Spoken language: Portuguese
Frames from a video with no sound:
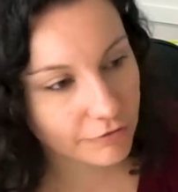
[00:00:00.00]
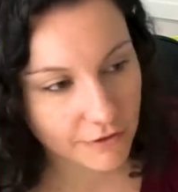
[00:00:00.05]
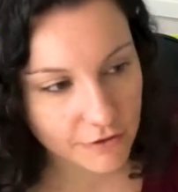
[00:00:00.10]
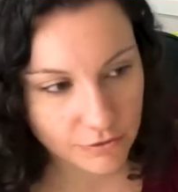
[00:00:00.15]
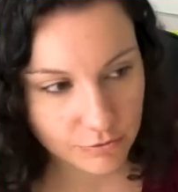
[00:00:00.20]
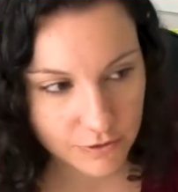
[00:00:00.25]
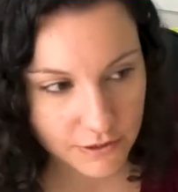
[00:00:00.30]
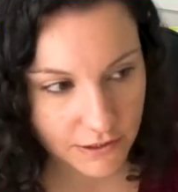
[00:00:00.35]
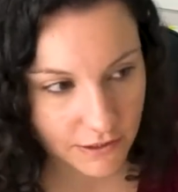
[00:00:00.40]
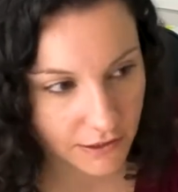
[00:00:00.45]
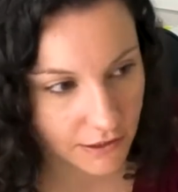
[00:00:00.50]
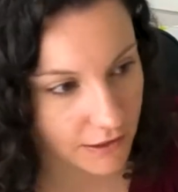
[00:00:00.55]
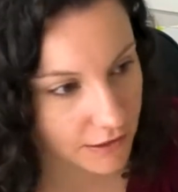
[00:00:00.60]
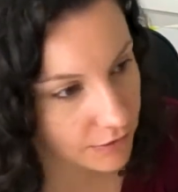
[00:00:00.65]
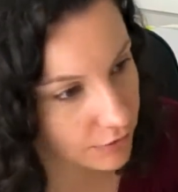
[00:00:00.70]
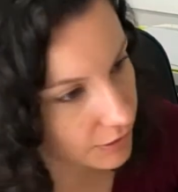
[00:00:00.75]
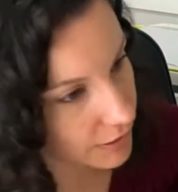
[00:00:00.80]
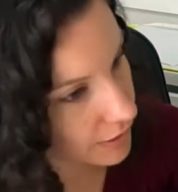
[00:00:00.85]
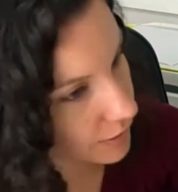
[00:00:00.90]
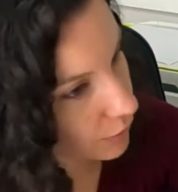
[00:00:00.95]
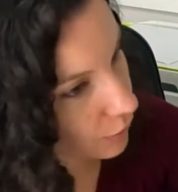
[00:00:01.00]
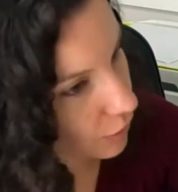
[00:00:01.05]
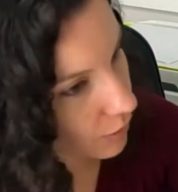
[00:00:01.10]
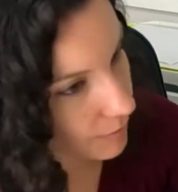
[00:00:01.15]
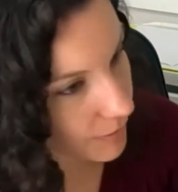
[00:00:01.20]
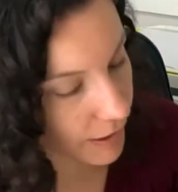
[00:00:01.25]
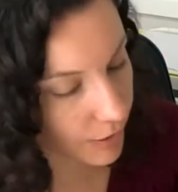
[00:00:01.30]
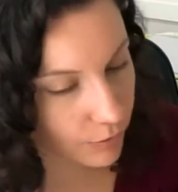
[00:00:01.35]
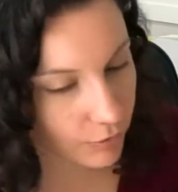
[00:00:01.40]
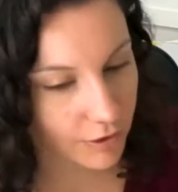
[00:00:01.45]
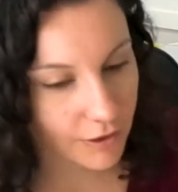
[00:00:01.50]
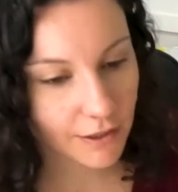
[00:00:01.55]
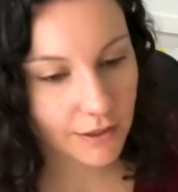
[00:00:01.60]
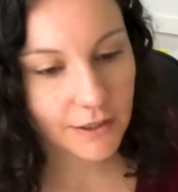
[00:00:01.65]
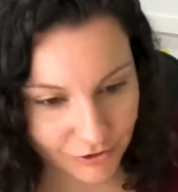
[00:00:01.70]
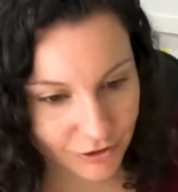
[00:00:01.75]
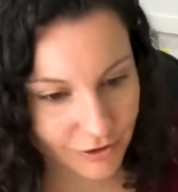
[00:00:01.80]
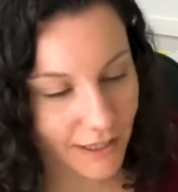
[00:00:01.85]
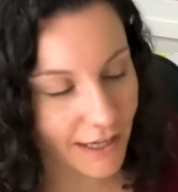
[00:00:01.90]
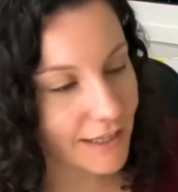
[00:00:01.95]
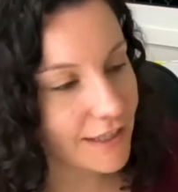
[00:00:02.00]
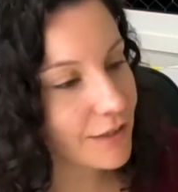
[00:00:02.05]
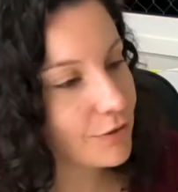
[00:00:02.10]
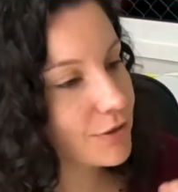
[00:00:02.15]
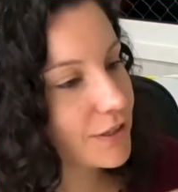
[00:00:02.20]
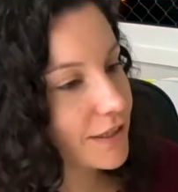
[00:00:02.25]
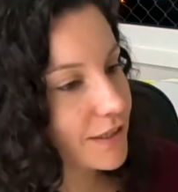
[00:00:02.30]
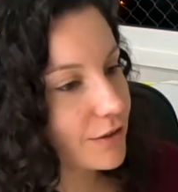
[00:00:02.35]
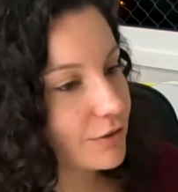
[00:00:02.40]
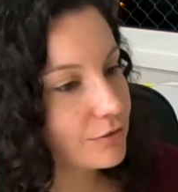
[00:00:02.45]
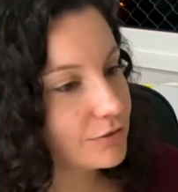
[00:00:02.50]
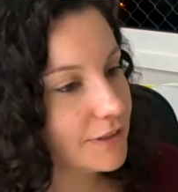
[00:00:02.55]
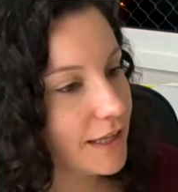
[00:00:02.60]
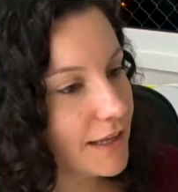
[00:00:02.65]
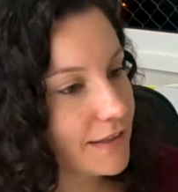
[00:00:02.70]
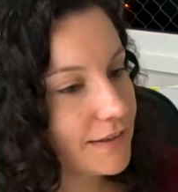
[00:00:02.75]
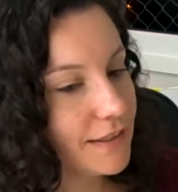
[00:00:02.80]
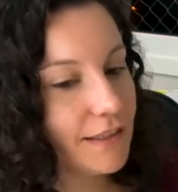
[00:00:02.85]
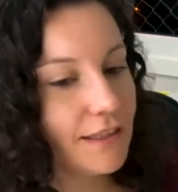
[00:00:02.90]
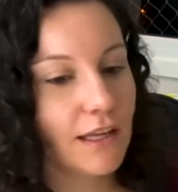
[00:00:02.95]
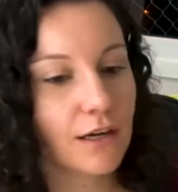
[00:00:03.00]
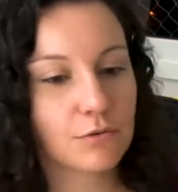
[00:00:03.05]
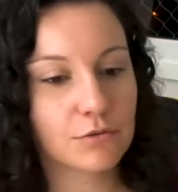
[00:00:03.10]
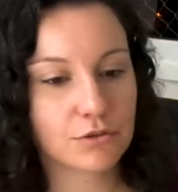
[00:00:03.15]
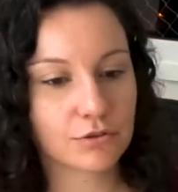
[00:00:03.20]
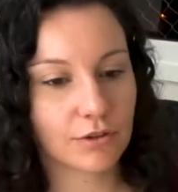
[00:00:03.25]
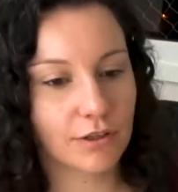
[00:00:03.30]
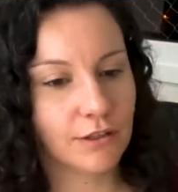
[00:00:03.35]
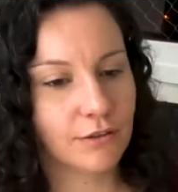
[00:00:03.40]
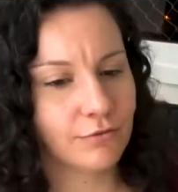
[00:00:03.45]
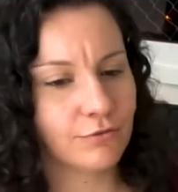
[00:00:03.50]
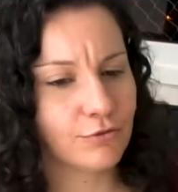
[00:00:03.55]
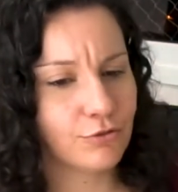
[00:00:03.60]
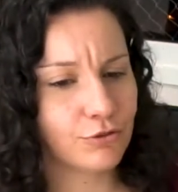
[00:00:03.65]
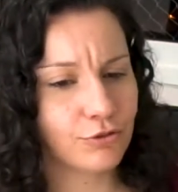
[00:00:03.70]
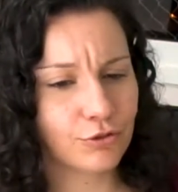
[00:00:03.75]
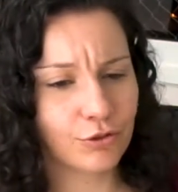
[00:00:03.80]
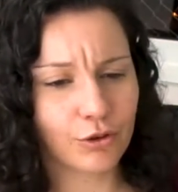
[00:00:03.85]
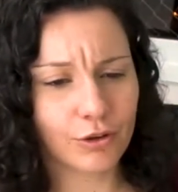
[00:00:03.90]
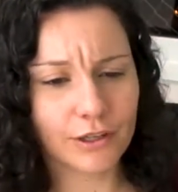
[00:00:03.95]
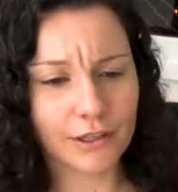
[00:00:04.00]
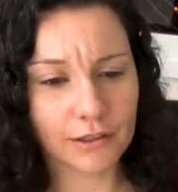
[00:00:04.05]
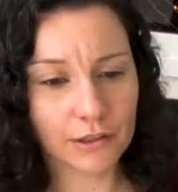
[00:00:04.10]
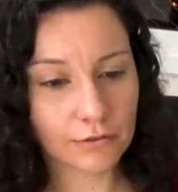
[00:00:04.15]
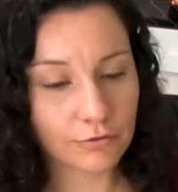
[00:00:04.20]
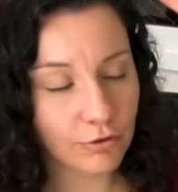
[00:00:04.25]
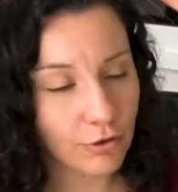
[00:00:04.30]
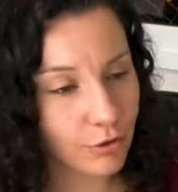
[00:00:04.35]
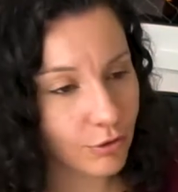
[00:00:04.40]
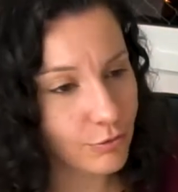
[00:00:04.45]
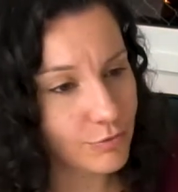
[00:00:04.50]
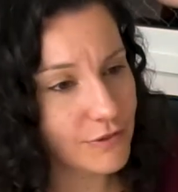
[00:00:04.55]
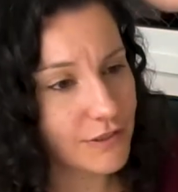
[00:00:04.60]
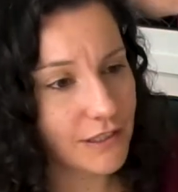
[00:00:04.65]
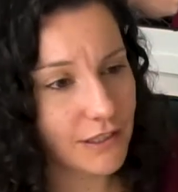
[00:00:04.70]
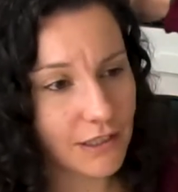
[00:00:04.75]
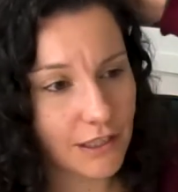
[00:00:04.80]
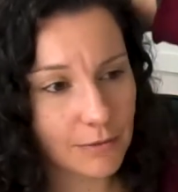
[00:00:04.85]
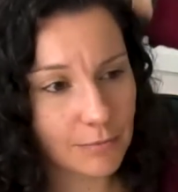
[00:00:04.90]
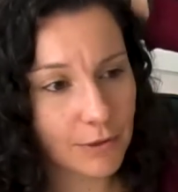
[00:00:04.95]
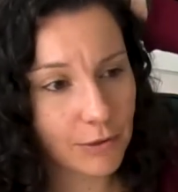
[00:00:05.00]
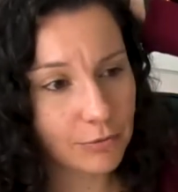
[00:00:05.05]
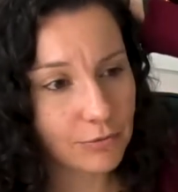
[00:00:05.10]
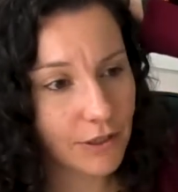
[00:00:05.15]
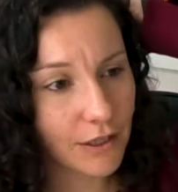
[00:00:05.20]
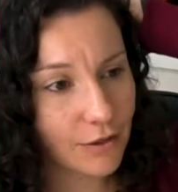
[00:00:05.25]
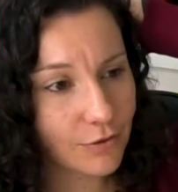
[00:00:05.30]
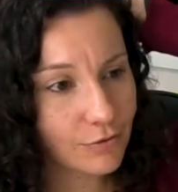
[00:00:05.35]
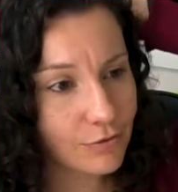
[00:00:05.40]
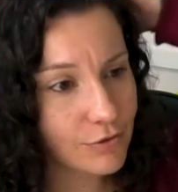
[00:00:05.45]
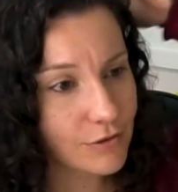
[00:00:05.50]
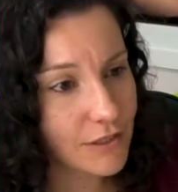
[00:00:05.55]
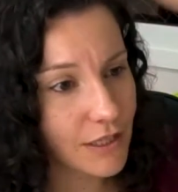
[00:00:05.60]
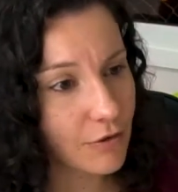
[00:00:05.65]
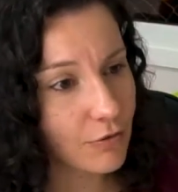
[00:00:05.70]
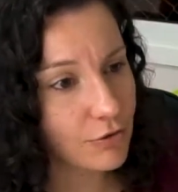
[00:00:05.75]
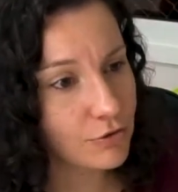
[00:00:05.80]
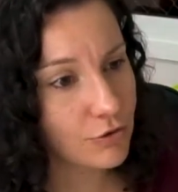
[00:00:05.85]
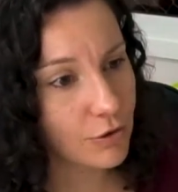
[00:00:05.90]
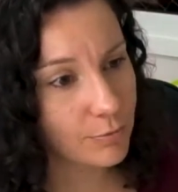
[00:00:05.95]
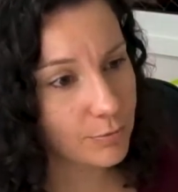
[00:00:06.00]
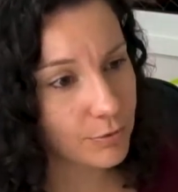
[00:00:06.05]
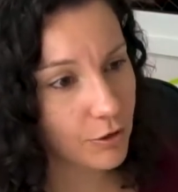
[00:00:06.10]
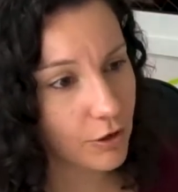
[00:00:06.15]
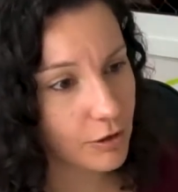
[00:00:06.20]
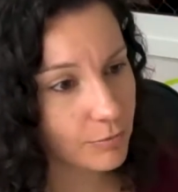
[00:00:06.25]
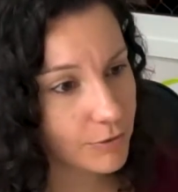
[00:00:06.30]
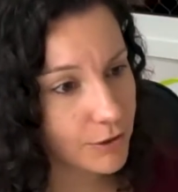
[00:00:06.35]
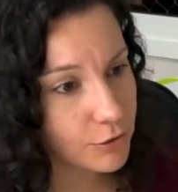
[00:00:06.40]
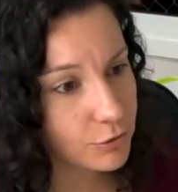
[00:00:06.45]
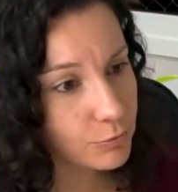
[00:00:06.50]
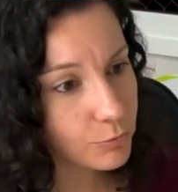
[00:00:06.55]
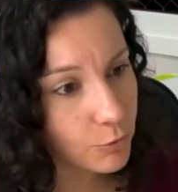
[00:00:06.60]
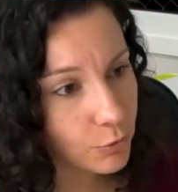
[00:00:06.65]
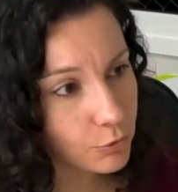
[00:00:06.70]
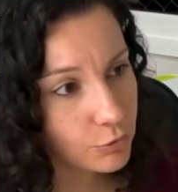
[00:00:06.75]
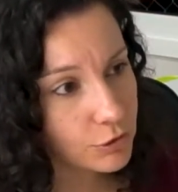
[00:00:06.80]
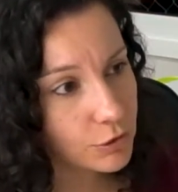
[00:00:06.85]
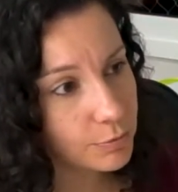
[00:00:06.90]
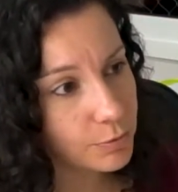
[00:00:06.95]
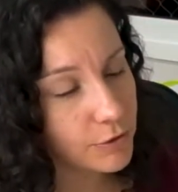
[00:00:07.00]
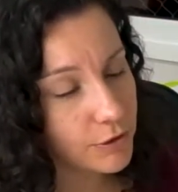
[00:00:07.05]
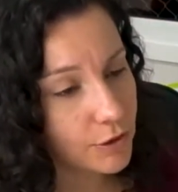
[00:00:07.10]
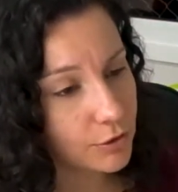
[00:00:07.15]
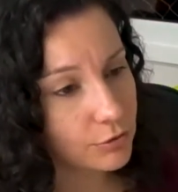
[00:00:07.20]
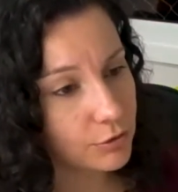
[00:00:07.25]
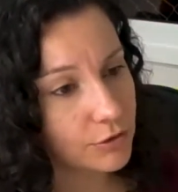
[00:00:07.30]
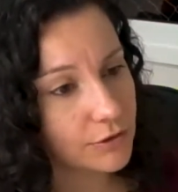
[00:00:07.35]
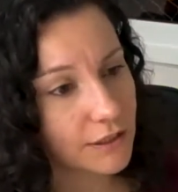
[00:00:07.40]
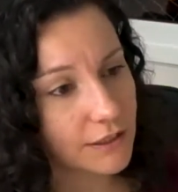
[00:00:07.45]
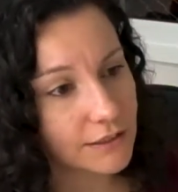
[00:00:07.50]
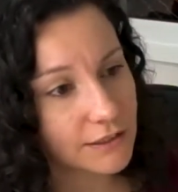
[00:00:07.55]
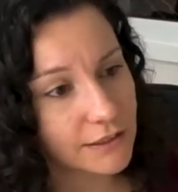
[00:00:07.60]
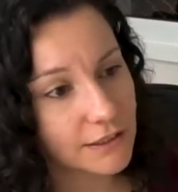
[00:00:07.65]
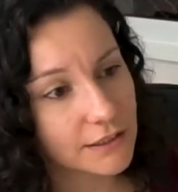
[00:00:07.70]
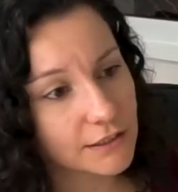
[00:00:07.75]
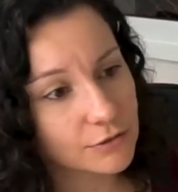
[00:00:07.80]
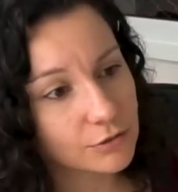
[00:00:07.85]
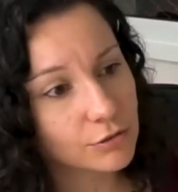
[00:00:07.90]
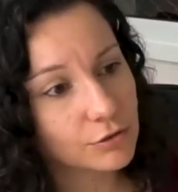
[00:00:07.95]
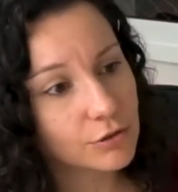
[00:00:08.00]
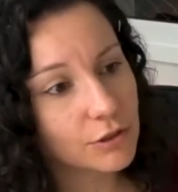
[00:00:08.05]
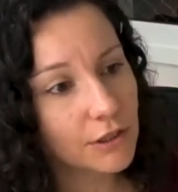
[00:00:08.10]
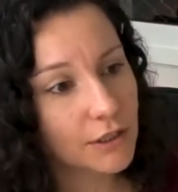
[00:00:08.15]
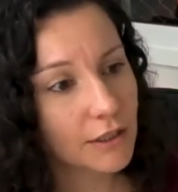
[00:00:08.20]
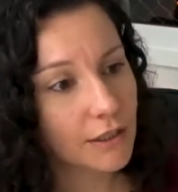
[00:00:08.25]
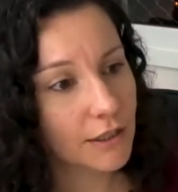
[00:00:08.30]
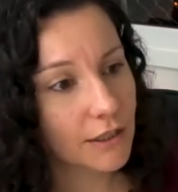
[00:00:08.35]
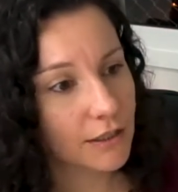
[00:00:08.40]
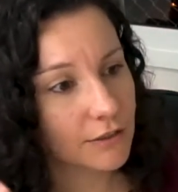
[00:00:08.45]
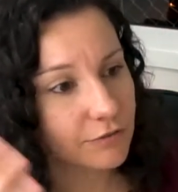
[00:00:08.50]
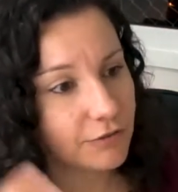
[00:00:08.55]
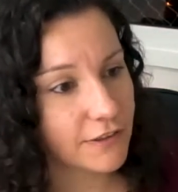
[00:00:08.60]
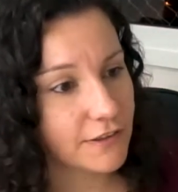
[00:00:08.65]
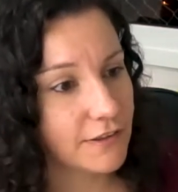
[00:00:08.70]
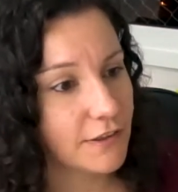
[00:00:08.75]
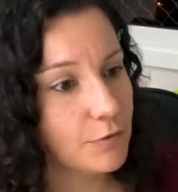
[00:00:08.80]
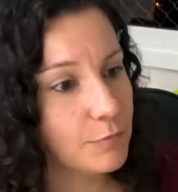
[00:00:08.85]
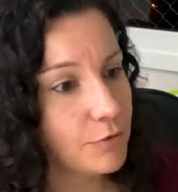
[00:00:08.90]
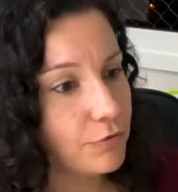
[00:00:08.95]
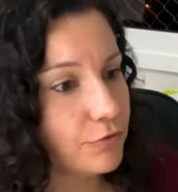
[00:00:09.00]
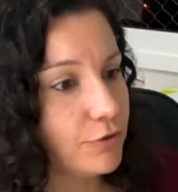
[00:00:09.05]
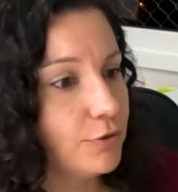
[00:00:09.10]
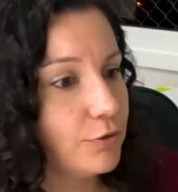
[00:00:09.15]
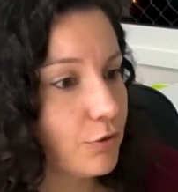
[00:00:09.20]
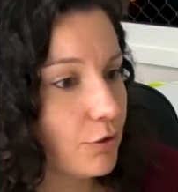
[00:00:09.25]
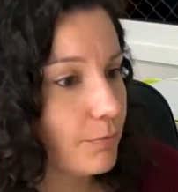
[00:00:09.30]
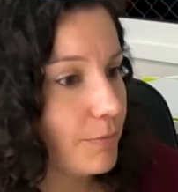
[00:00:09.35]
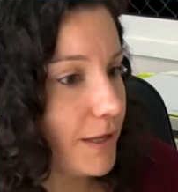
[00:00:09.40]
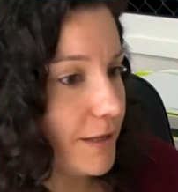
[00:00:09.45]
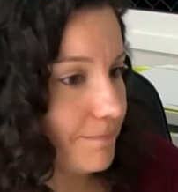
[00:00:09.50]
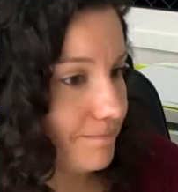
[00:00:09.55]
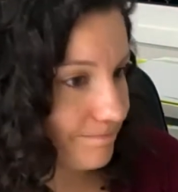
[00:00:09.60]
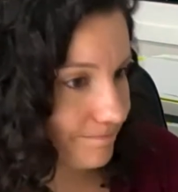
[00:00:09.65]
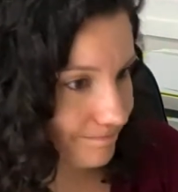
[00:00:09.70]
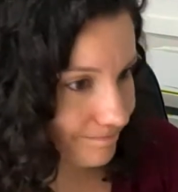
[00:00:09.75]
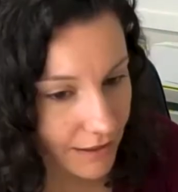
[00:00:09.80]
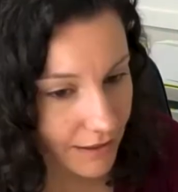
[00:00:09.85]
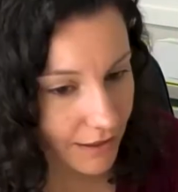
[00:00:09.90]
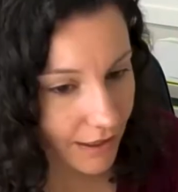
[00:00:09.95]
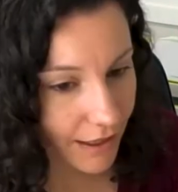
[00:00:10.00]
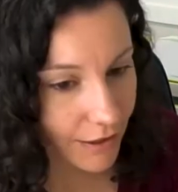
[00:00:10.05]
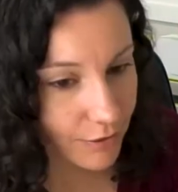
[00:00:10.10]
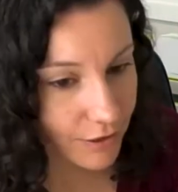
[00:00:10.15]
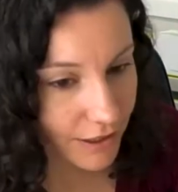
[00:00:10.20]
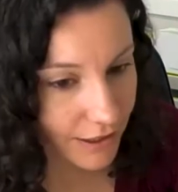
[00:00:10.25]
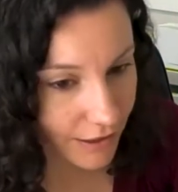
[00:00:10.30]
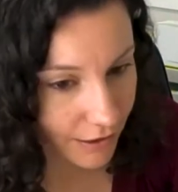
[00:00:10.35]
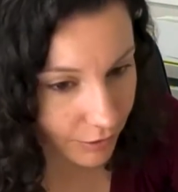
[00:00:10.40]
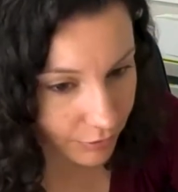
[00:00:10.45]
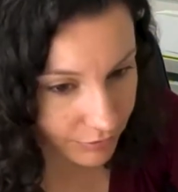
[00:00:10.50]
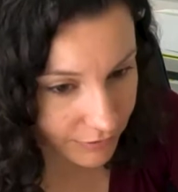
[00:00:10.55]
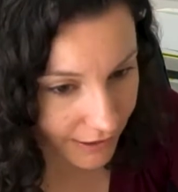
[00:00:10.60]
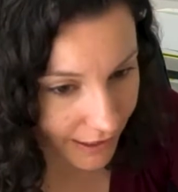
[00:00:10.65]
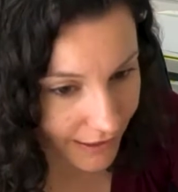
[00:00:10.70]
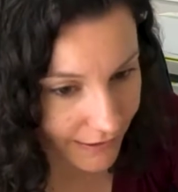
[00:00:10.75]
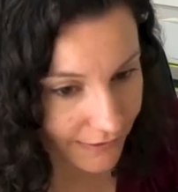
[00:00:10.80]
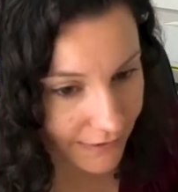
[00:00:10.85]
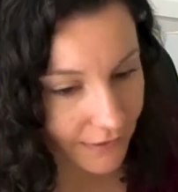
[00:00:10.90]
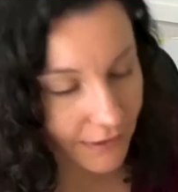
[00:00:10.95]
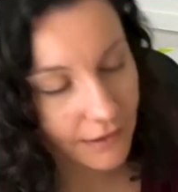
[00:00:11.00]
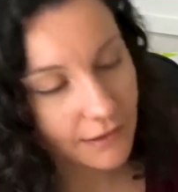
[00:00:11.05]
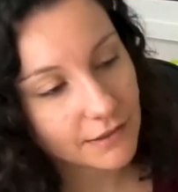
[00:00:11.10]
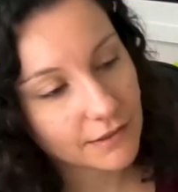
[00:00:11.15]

fez um escândalo e não comeu. Daí o que, que acontece? Não, isso aí não funciona, não vou conseguir, meu Deus do céu, eu sou a pior mãe do mundo porque eu tô tentando fazer o meu filho comer. Aí o que, que acontece?